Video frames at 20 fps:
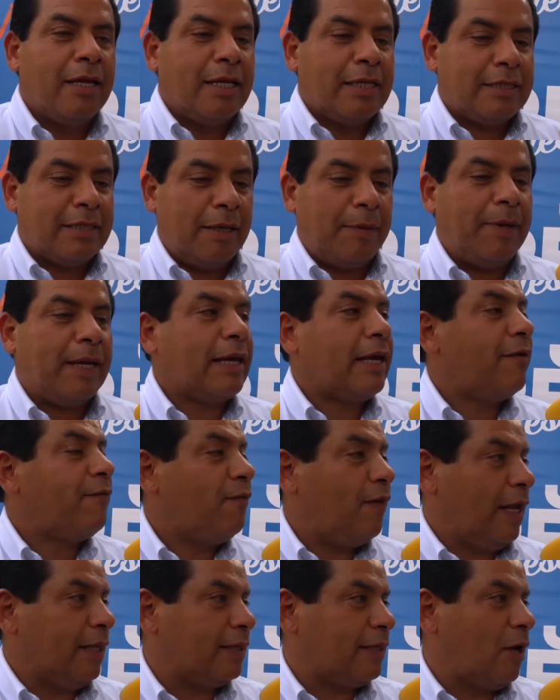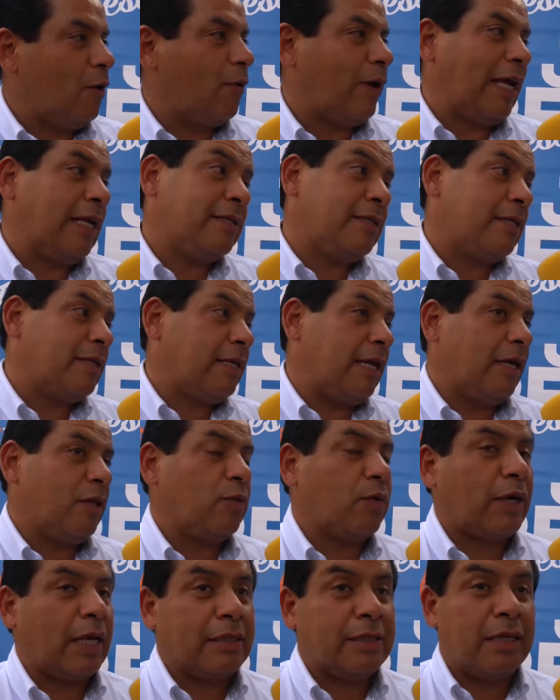se ve que falta o que se
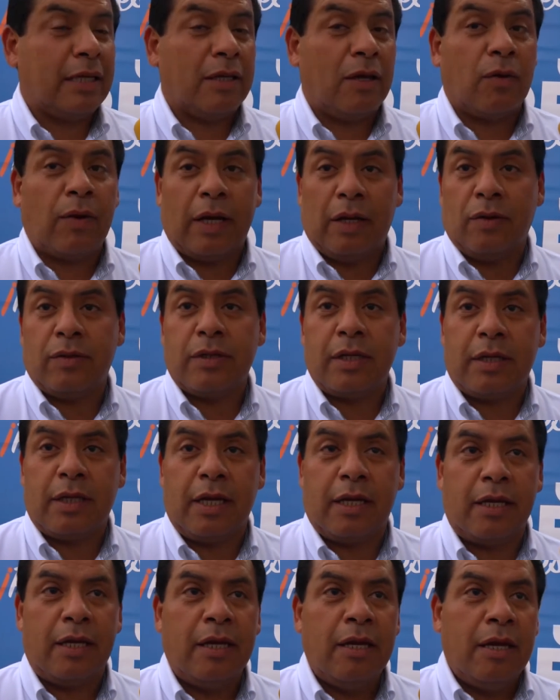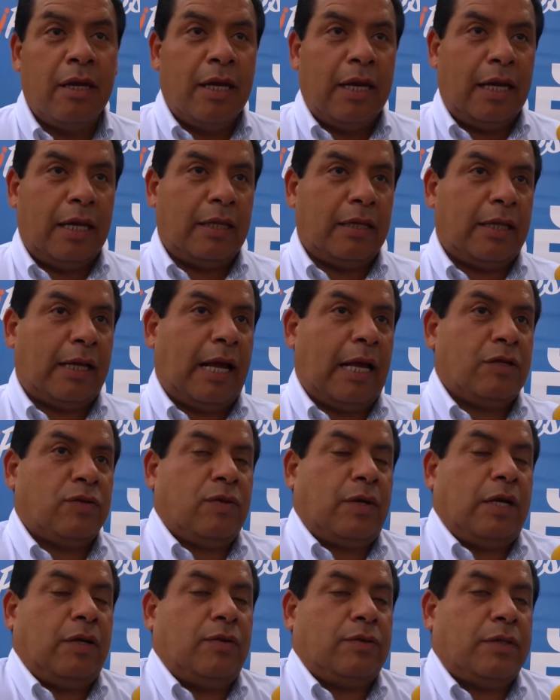tiene o que, se, o que no se tiene. En
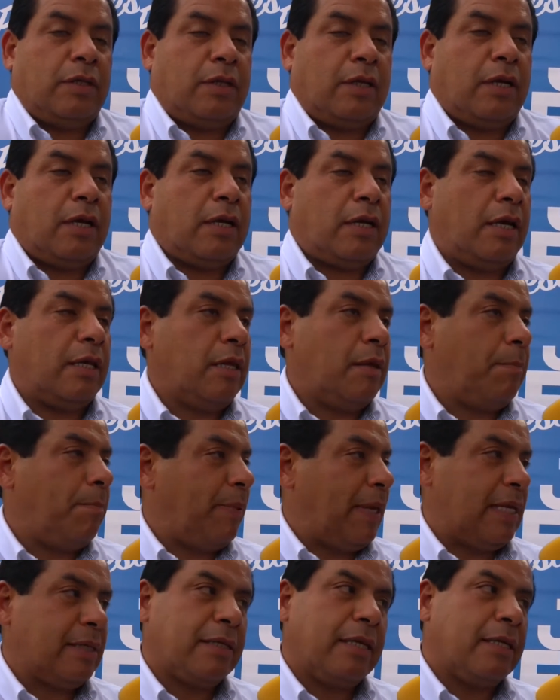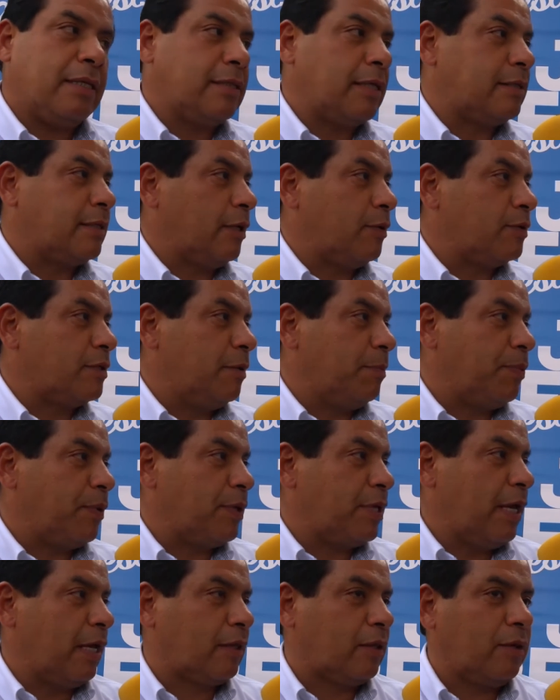caso que no se tenga nada, empieza desde cero ese
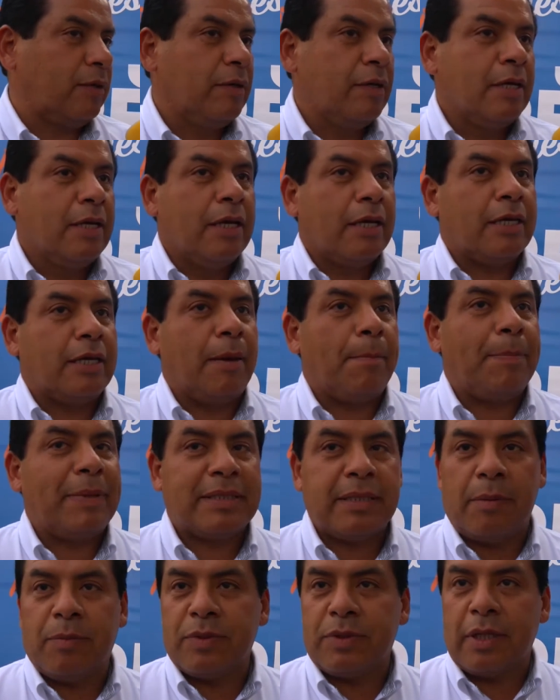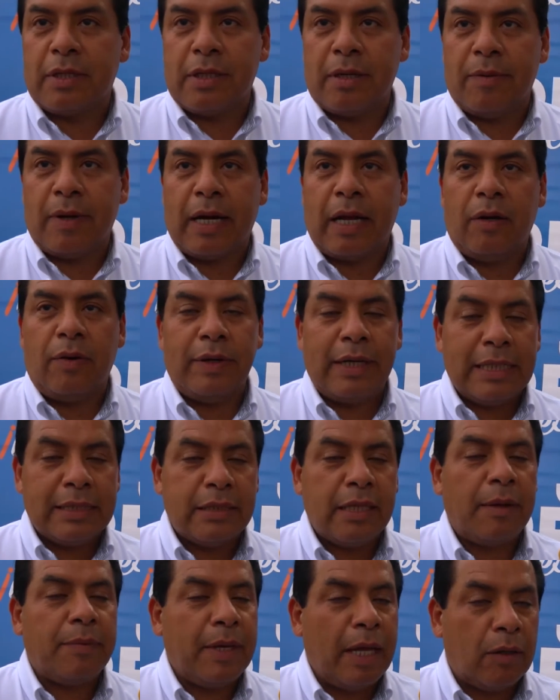proyecto y empezamos a trabajarlo. En
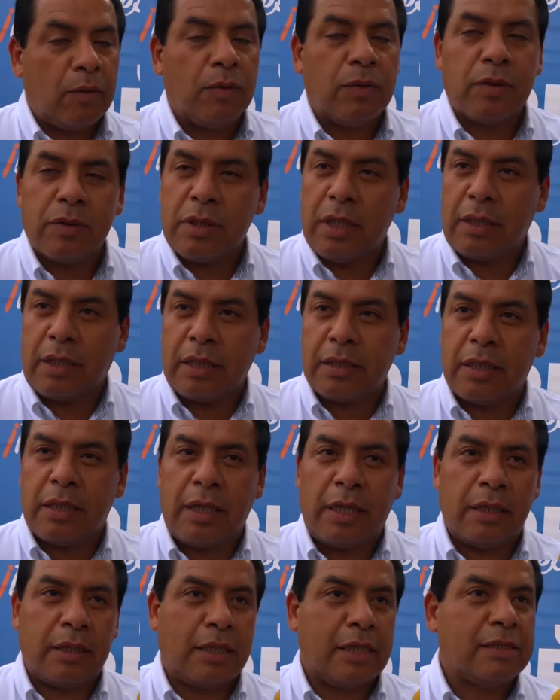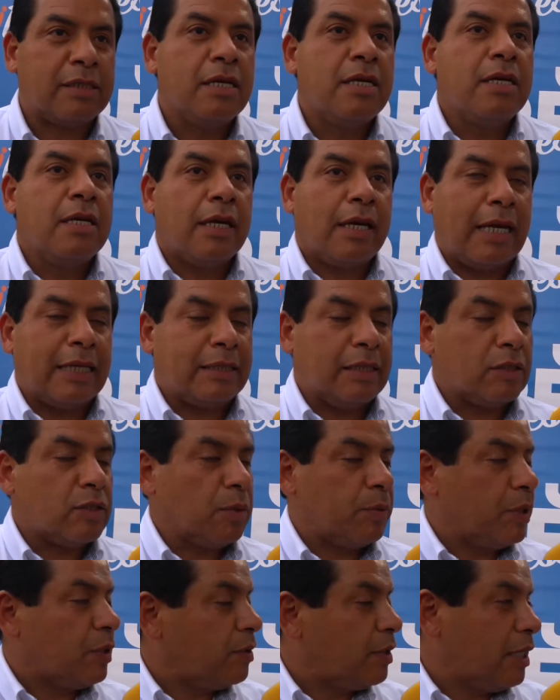este había algunos antecedentes que se
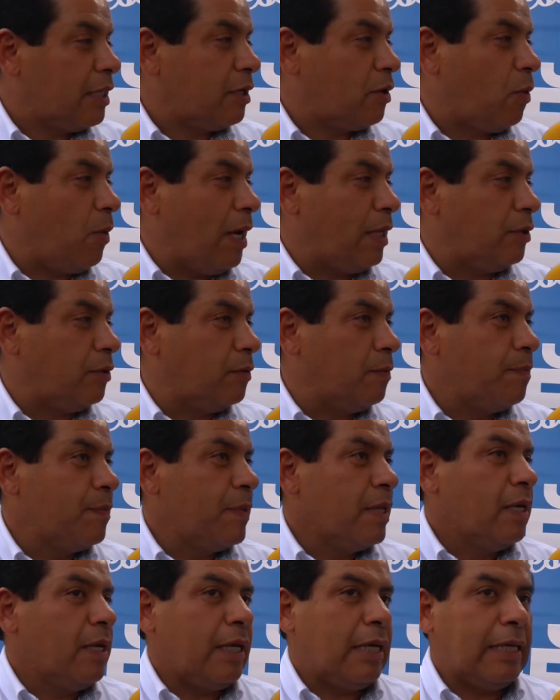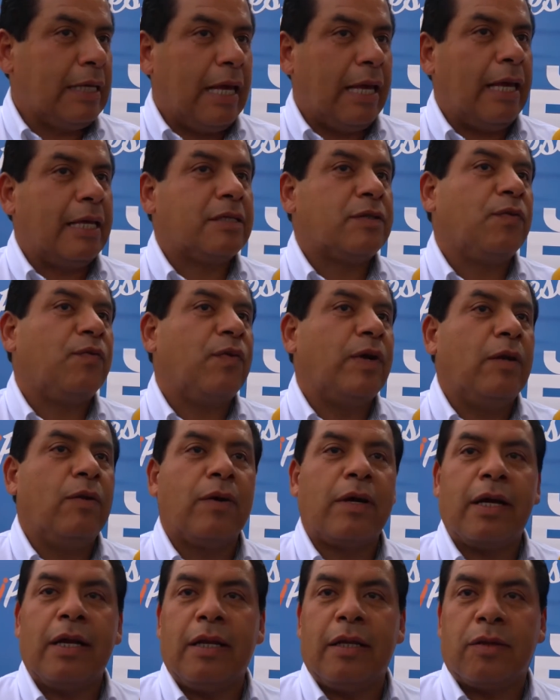estuvieron adecuando y eso fue
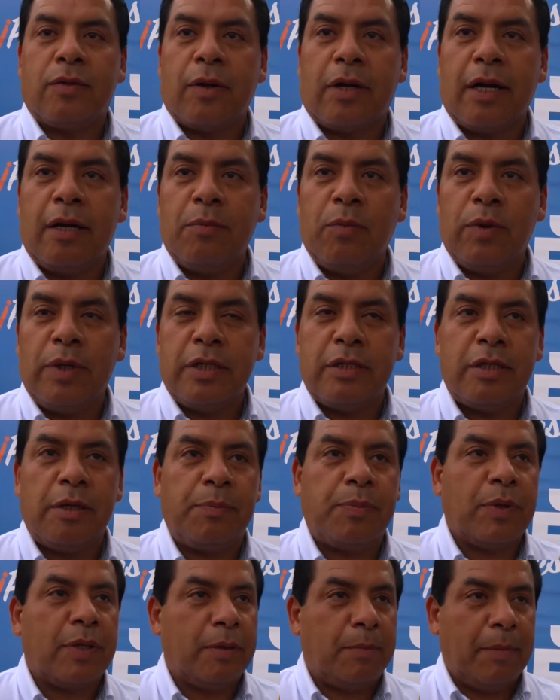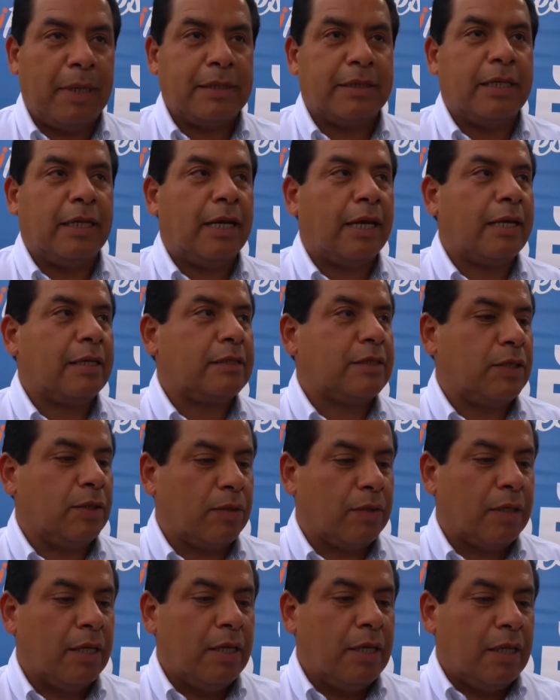lo que le toca al municipio, además de la
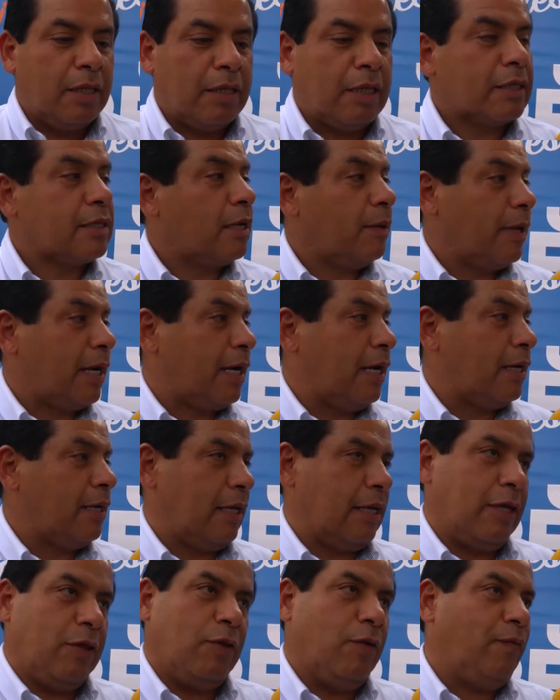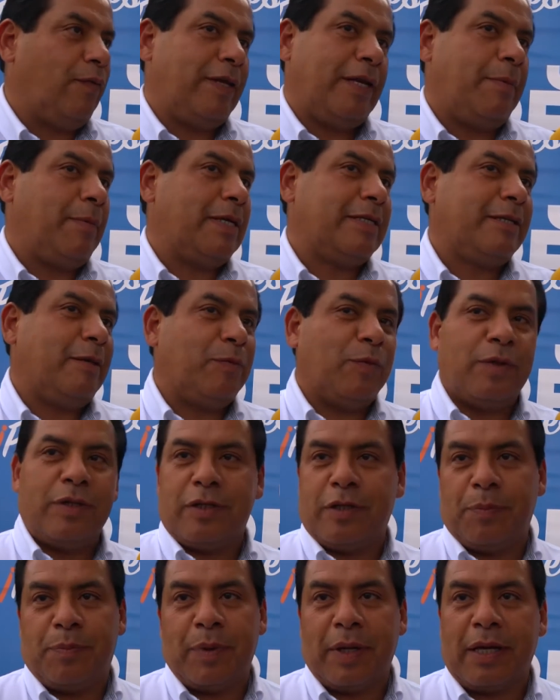gestión, de trabajar. Y no fue nada más el
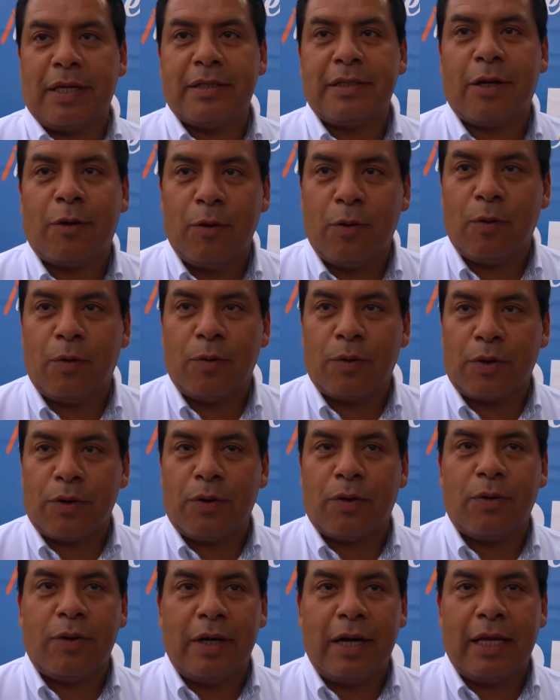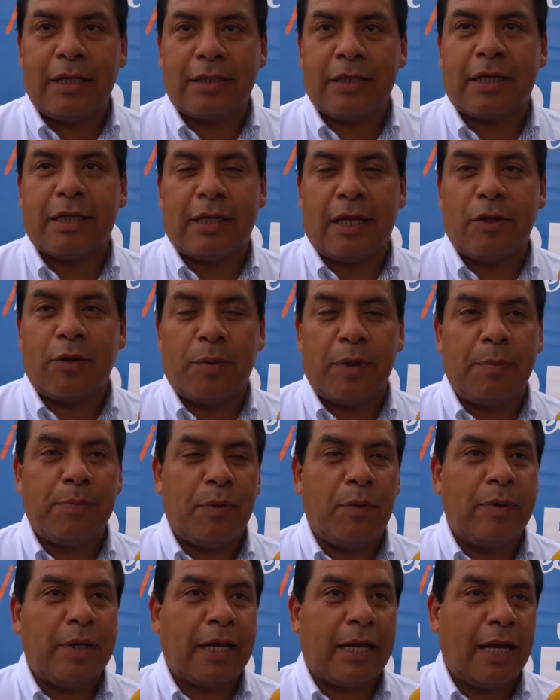municipio, aquí se concurrió con la Secretaría de Obra
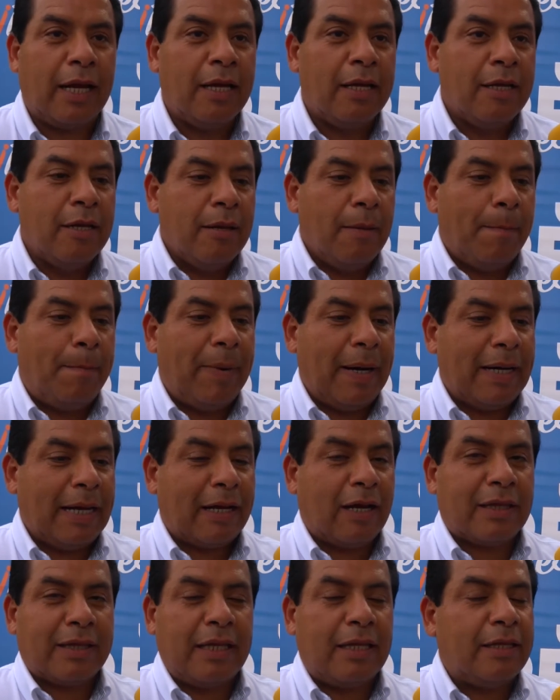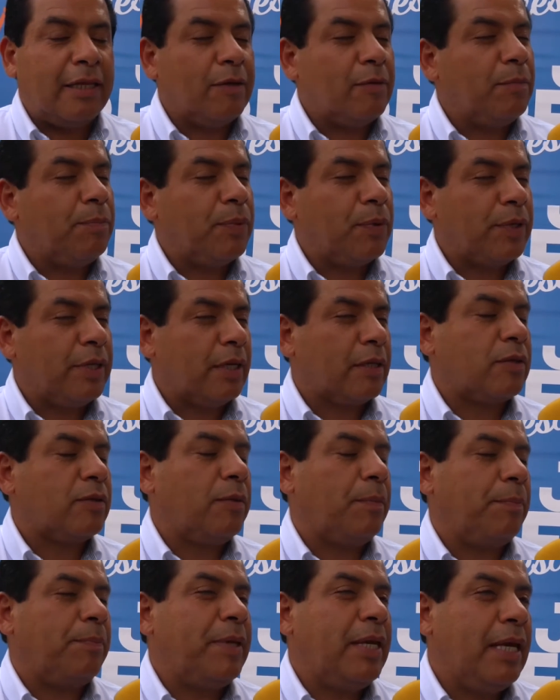Pública para tener un
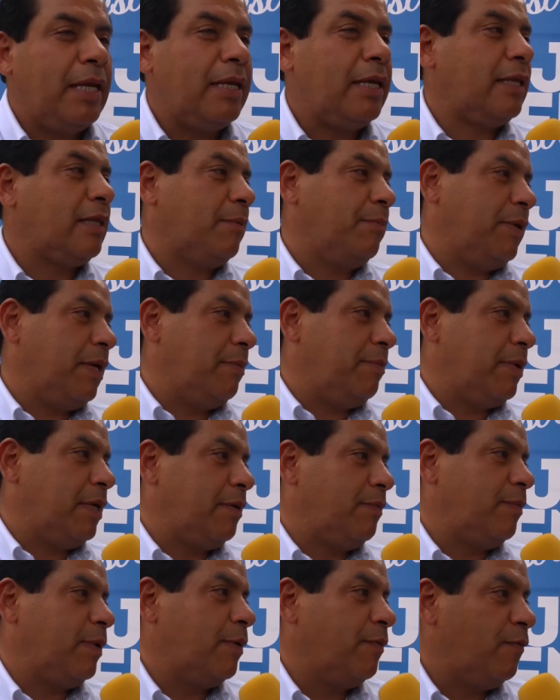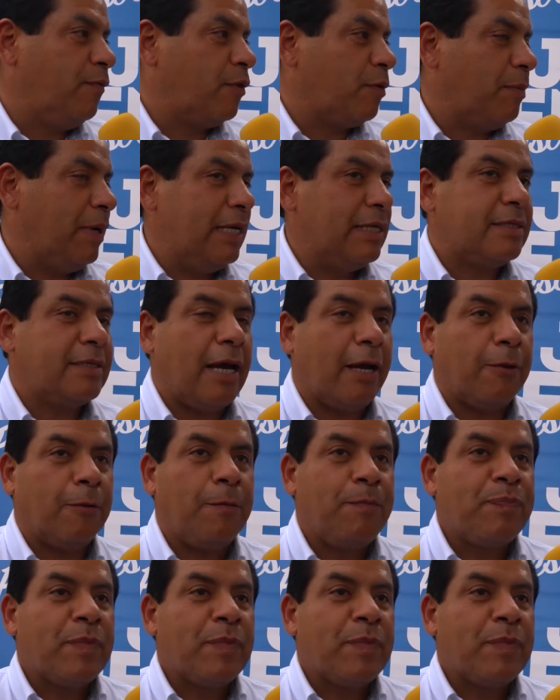proyecto bien, bien, bien formalizado